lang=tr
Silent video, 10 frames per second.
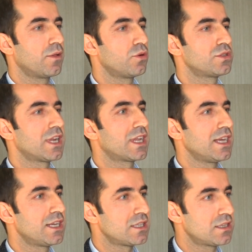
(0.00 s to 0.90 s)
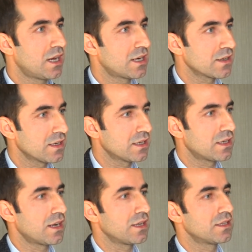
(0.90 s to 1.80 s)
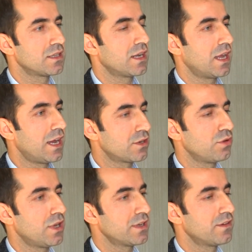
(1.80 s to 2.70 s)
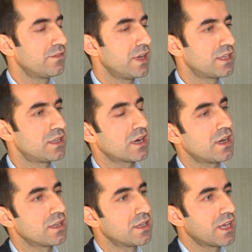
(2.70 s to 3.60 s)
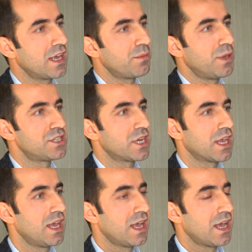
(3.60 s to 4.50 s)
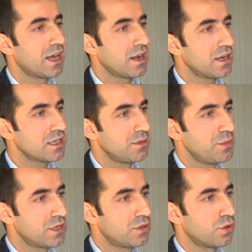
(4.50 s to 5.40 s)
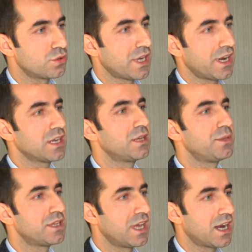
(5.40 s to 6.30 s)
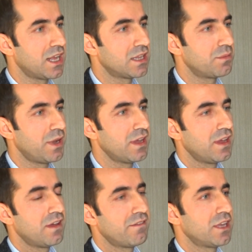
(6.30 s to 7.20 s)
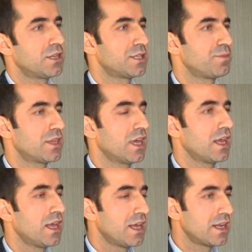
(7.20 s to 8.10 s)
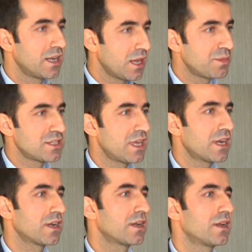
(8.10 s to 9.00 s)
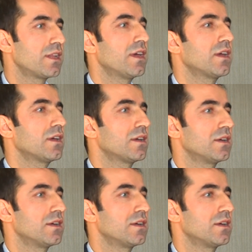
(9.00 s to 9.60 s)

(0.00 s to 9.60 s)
özellikle iktidar kanadından Erdoğan ve iktidar kanadından gelebilecek herhangi bir görüş, herhangi bir değerlendirme ve tespite ne bizler ne de